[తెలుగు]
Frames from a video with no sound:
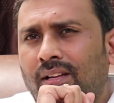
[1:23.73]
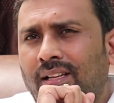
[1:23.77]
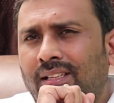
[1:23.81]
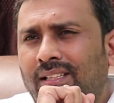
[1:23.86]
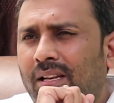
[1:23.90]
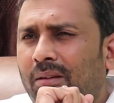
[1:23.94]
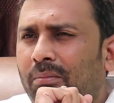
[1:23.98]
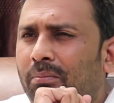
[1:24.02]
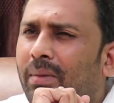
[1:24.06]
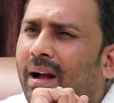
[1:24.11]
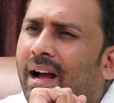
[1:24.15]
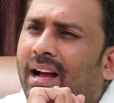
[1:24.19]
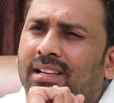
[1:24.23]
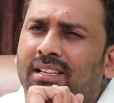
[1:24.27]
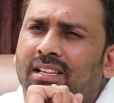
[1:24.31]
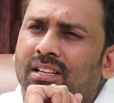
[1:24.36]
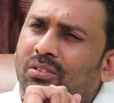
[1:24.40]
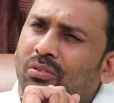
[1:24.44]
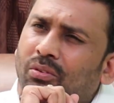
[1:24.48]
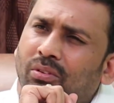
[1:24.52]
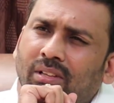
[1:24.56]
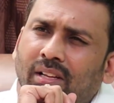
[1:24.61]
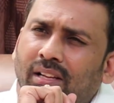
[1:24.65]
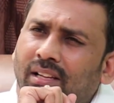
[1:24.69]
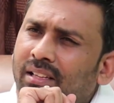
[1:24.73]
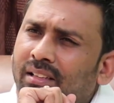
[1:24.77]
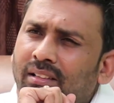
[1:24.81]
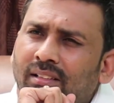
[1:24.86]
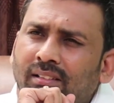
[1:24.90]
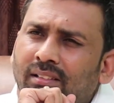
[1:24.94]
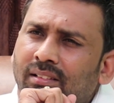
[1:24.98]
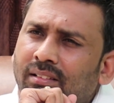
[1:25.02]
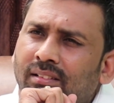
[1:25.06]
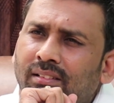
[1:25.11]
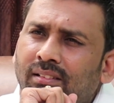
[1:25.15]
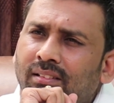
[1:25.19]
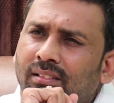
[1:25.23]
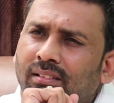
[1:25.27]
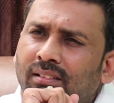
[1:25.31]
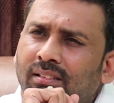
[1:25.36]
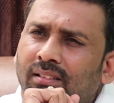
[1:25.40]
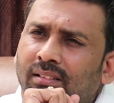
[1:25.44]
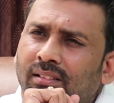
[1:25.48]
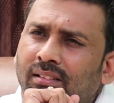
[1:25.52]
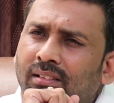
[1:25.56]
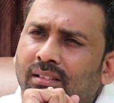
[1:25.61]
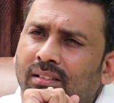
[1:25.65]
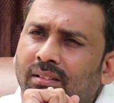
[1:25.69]
అసలు బాధ్యత ఉందా
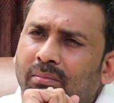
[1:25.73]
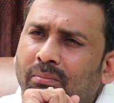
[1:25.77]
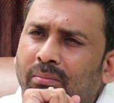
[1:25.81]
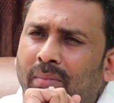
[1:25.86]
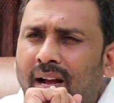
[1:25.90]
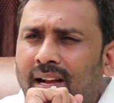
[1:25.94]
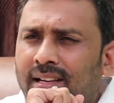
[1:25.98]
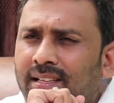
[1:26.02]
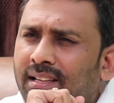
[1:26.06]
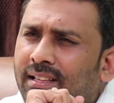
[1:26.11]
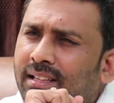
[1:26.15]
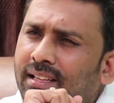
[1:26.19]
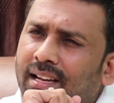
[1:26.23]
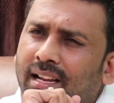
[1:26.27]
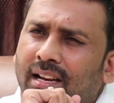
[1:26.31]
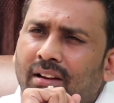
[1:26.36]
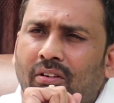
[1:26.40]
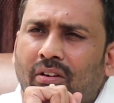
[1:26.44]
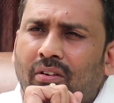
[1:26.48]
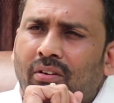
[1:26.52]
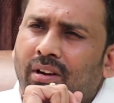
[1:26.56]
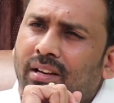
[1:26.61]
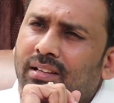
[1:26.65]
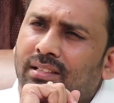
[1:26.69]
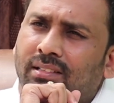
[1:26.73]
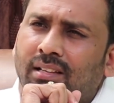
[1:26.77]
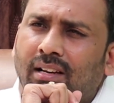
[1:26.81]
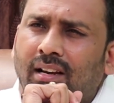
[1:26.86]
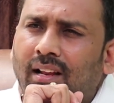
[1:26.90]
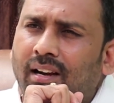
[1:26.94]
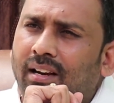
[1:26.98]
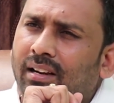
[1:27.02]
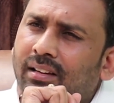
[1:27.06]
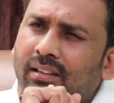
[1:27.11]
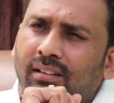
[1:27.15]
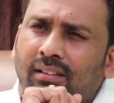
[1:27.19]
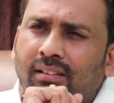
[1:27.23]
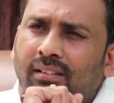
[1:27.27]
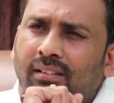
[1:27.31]
బాధ్యతగానే వ్యవహరిస్తున్నారు